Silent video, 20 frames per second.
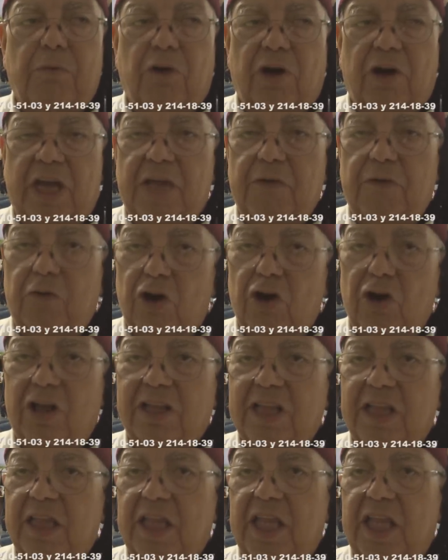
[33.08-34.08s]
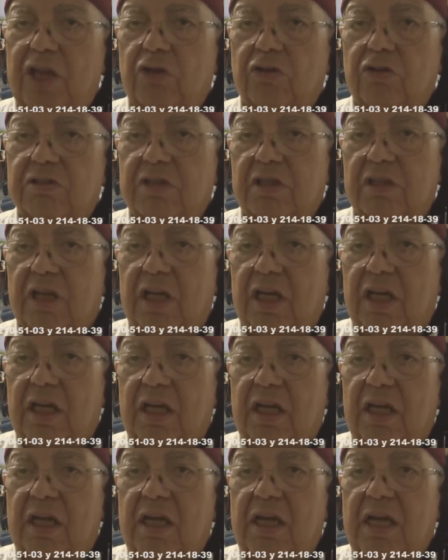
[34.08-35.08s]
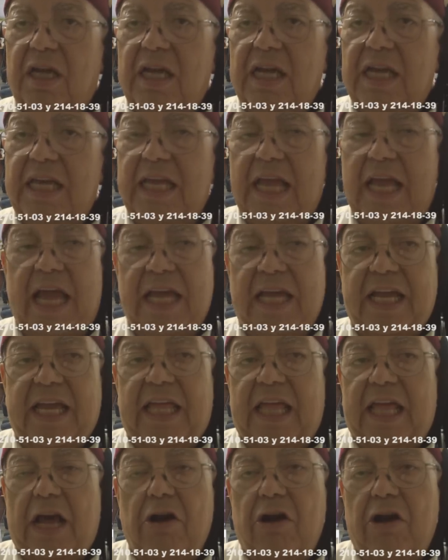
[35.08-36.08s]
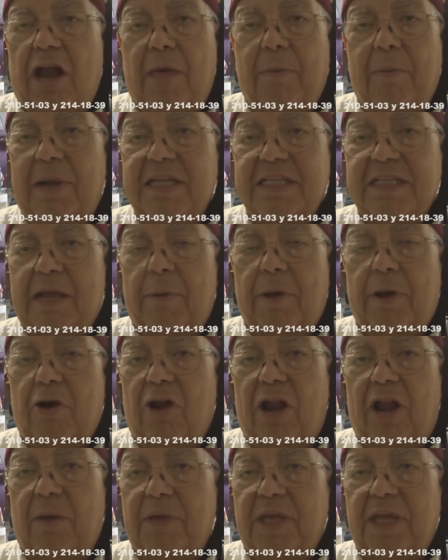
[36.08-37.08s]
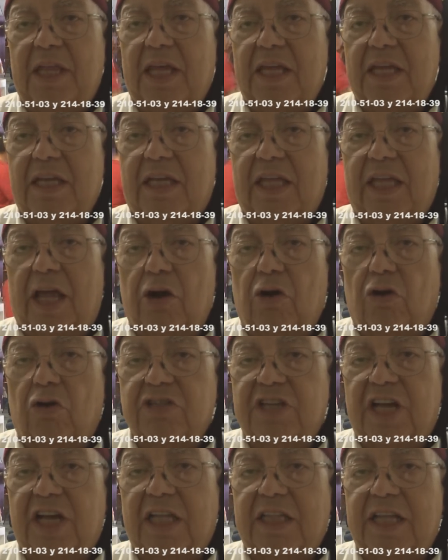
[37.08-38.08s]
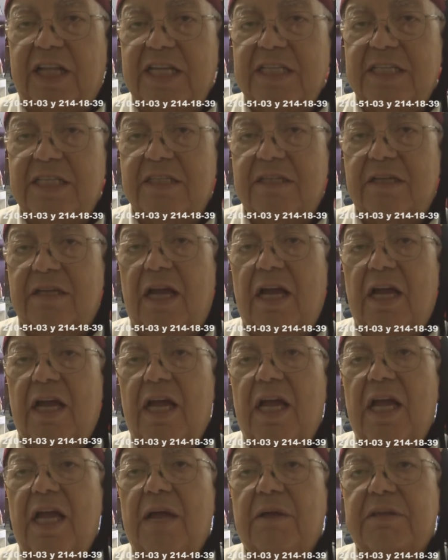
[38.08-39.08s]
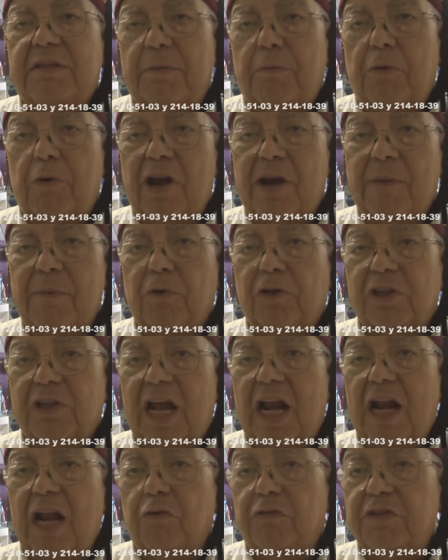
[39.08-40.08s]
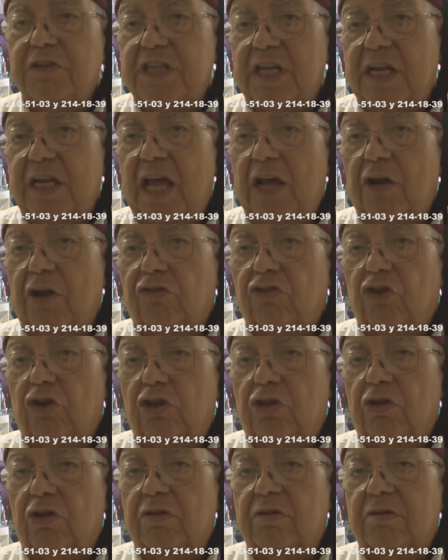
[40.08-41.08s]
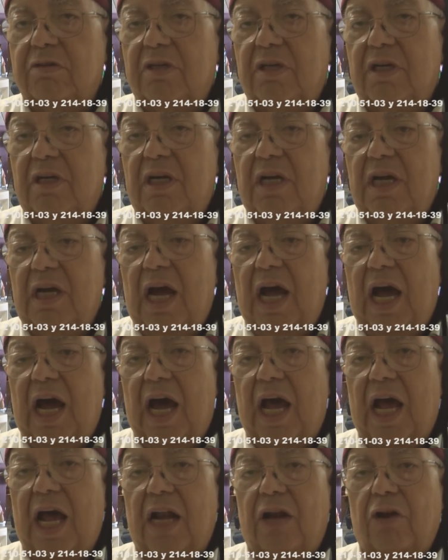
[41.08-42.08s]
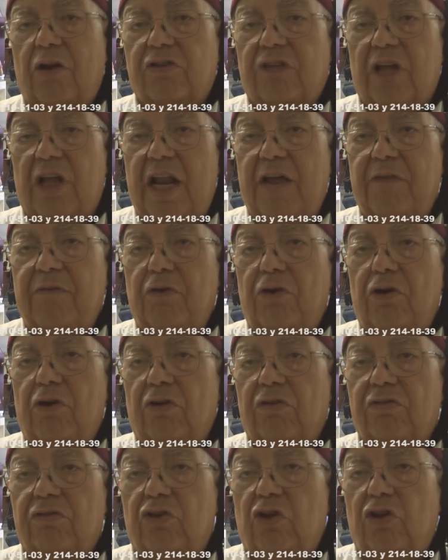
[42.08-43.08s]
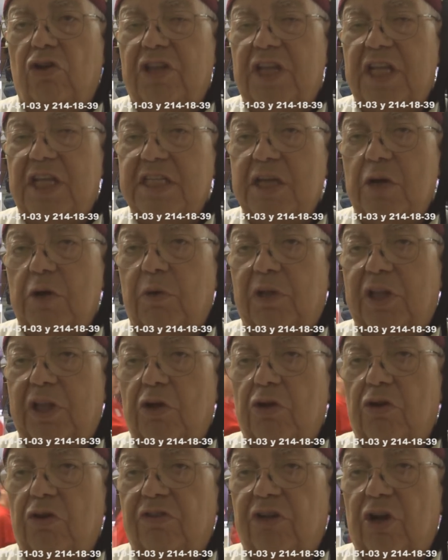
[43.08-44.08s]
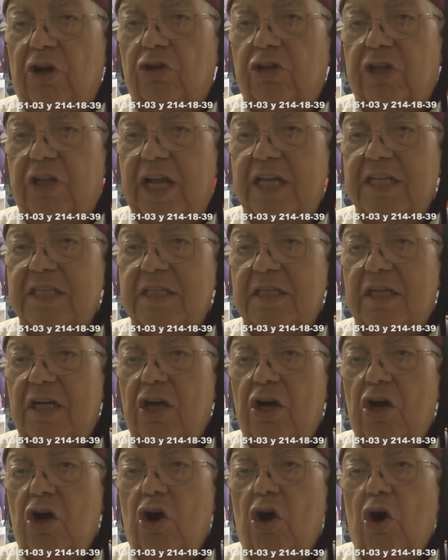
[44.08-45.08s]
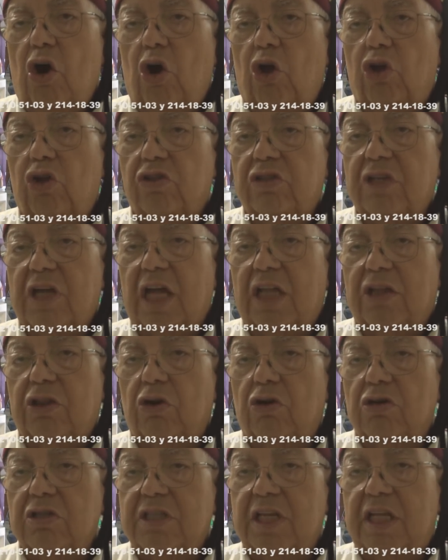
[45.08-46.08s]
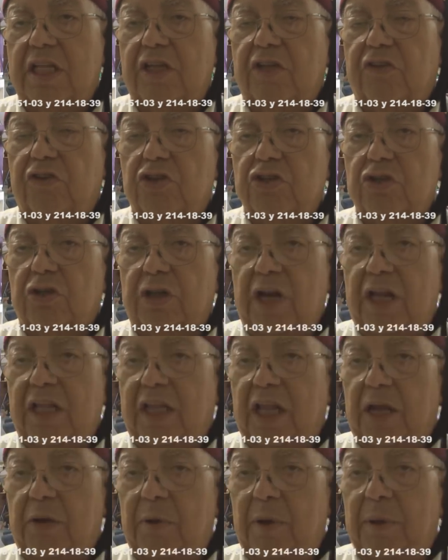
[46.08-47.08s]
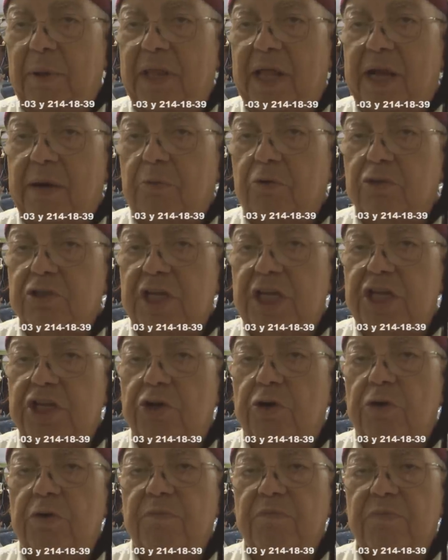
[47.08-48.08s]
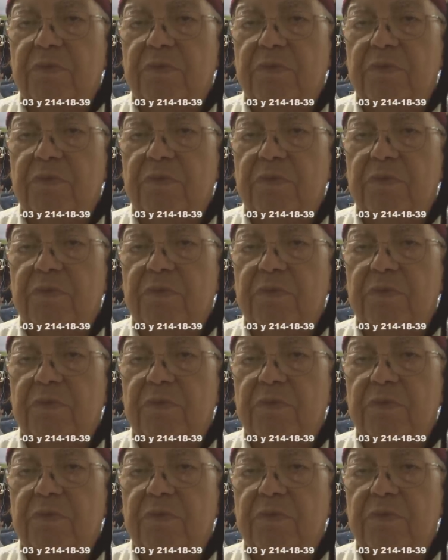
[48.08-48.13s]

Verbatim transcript: eh, y fueron atendidos eh, y ahí quedaron, nada más le salvaron la vida y quedaron con cicatrices. Se puede reportar a la oficina de nosotros a los teléfonos 210-5103 o 214-1839 de Hermosillo